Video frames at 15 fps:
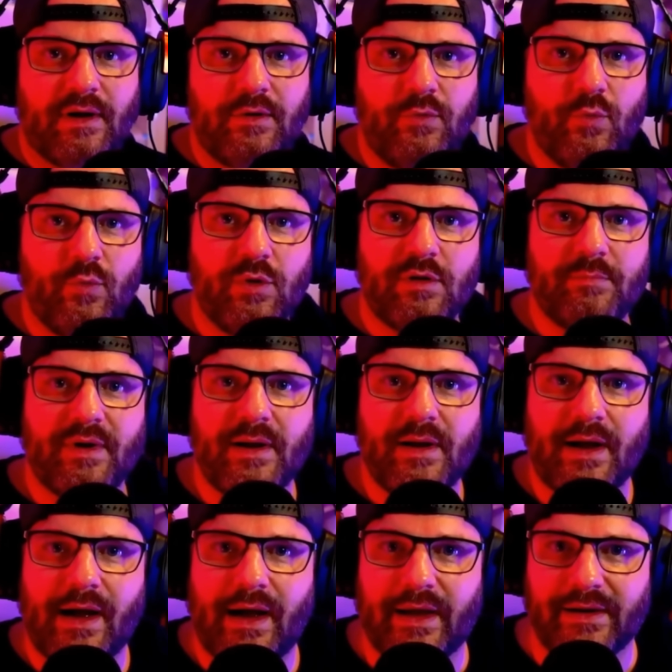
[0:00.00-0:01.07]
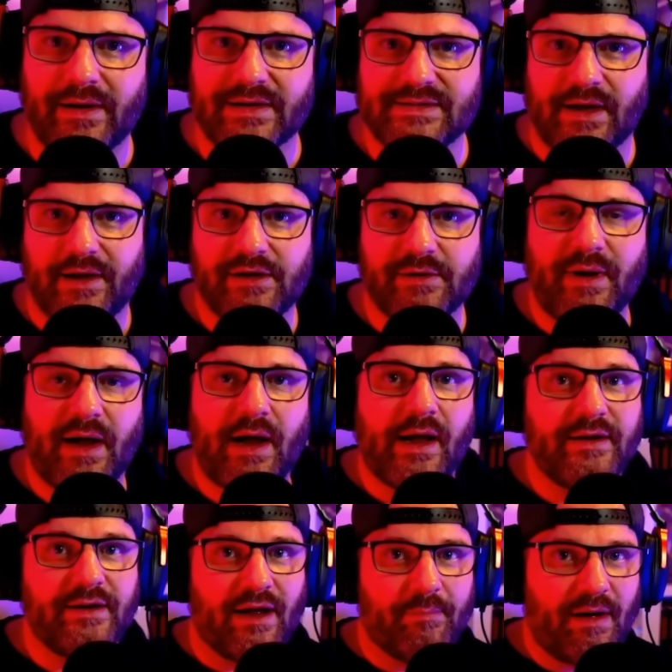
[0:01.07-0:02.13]
nur bei einer Seite, bei
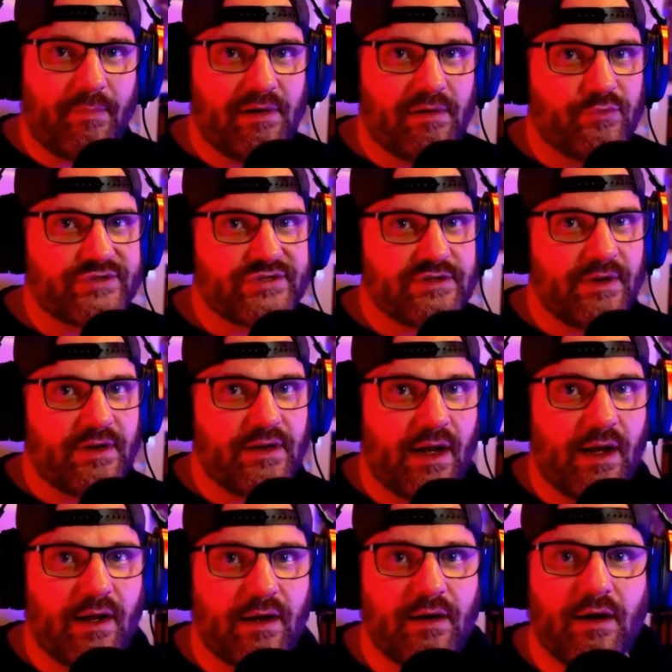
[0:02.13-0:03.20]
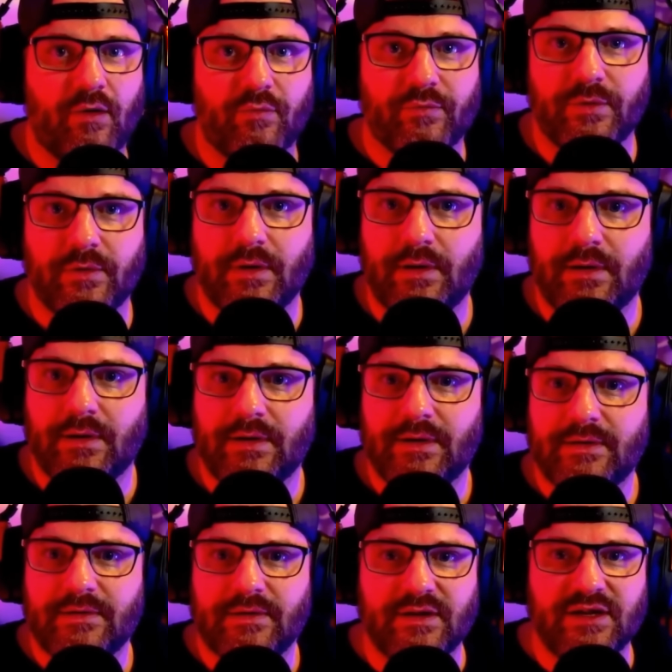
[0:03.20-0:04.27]
einer Bubble musste ich mir die Haare raufen
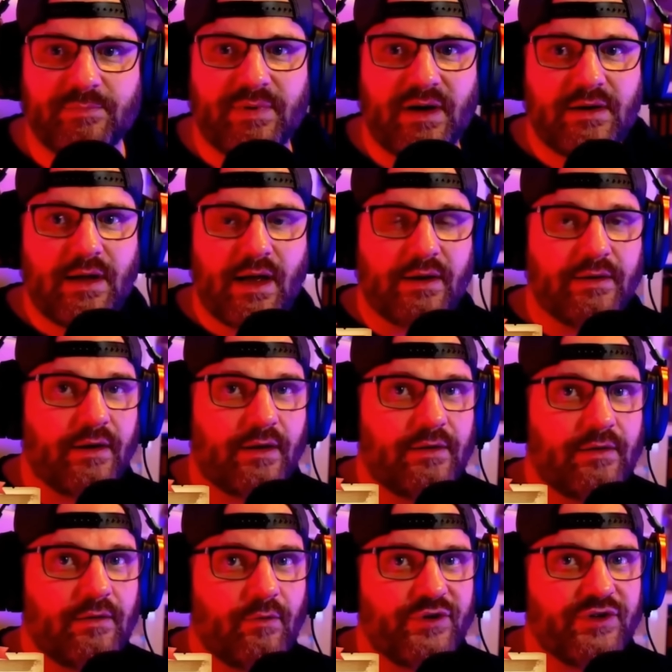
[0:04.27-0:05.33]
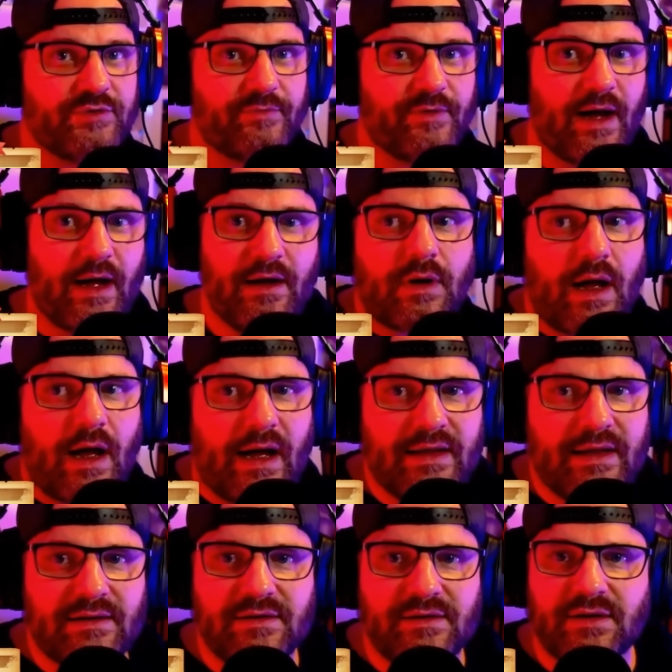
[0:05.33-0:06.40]
nicht bei der anderen. Und ich war
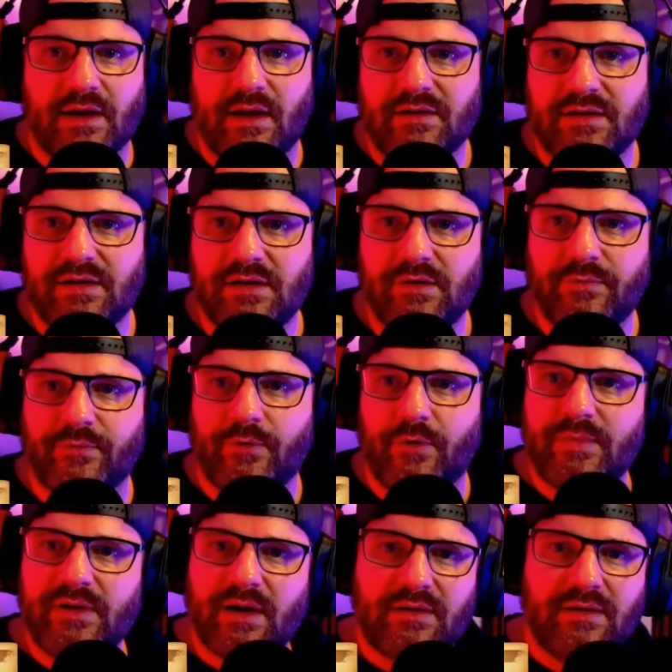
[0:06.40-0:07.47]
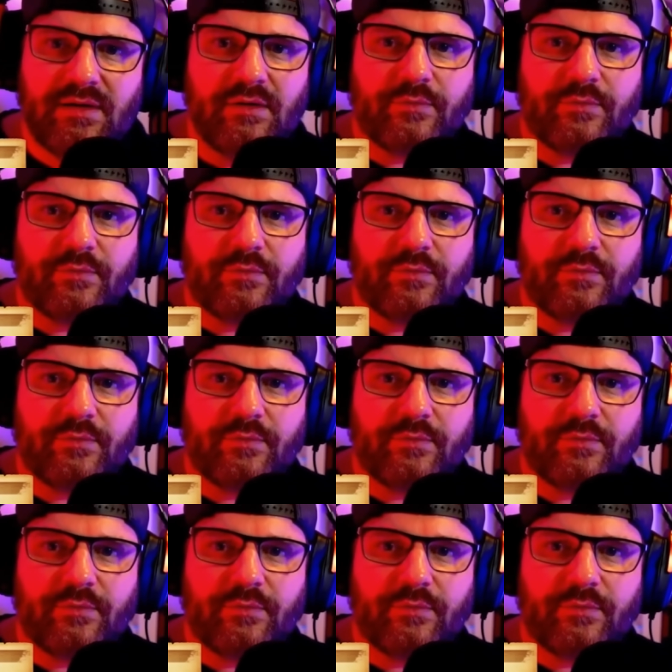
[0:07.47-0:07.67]
eigentlich relativ objektiv.